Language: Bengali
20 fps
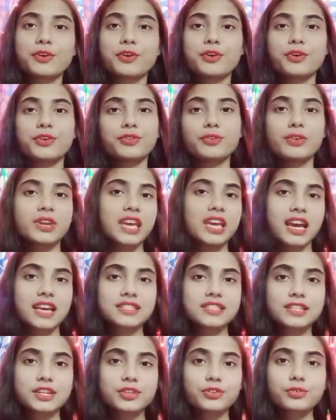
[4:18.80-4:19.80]
তো এই
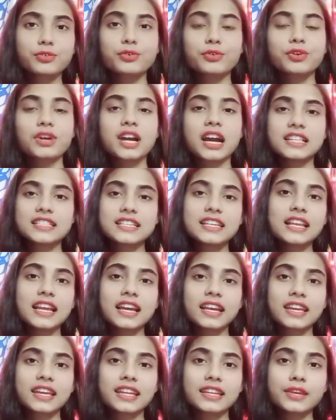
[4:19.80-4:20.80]
হ্যাক্সটা তো কোনো কাজেই
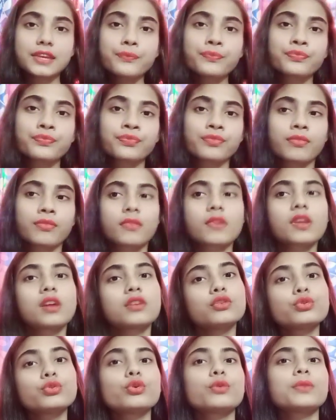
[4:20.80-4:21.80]
লাগেনি
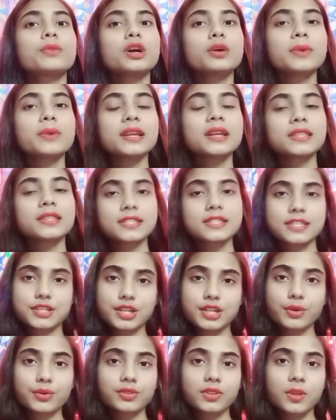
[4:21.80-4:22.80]
তো তোমরাও বাড়িতে
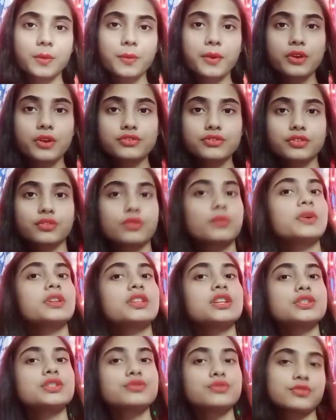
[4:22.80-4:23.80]
চেষ্টা করতে পারো যে
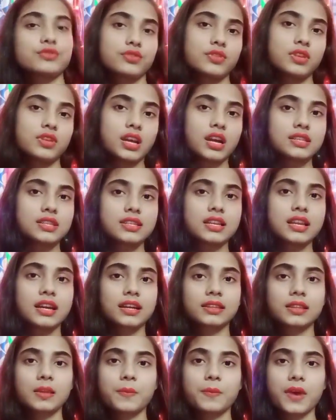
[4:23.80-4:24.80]
তোমাদের যদি কাজে
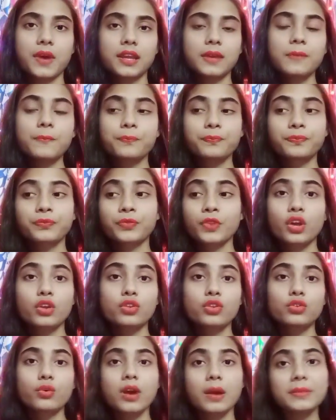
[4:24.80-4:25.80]
লাগতে পারে
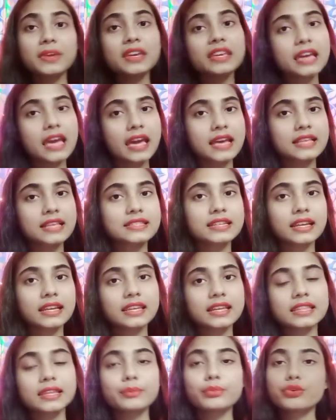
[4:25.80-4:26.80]
তো আমি এই হ্যাক্সটাকে
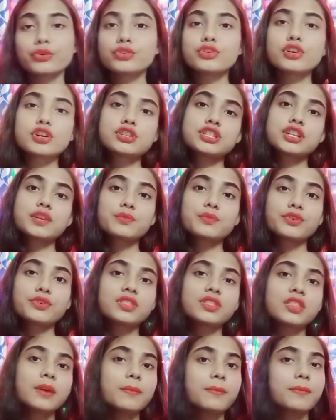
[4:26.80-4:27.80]
দেবো দশের
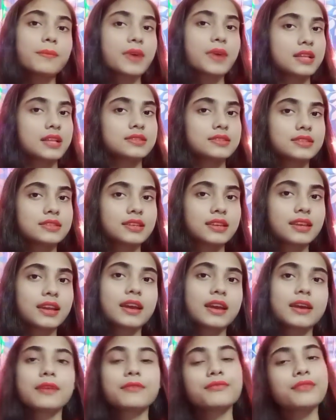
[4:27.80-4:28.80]
মধ্যে পাঁচ
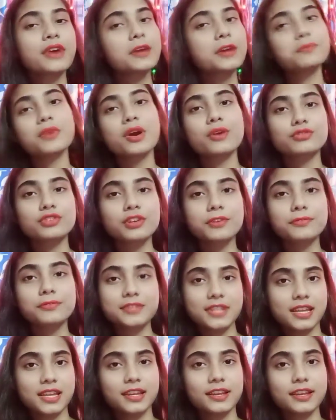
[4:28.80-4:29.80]
ফাইভ আউট অফ
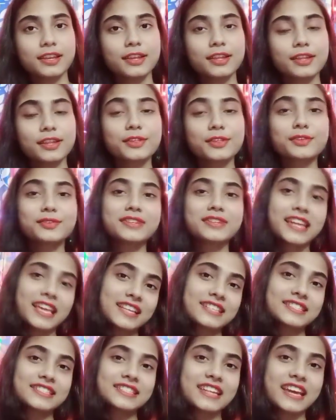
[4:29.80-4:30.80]
টেন তো
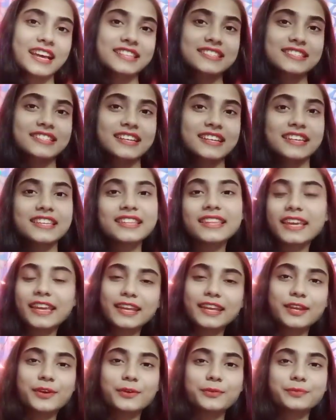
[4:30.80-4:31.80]
নেক্সট হ্যাক্সটা কি দেখে নাও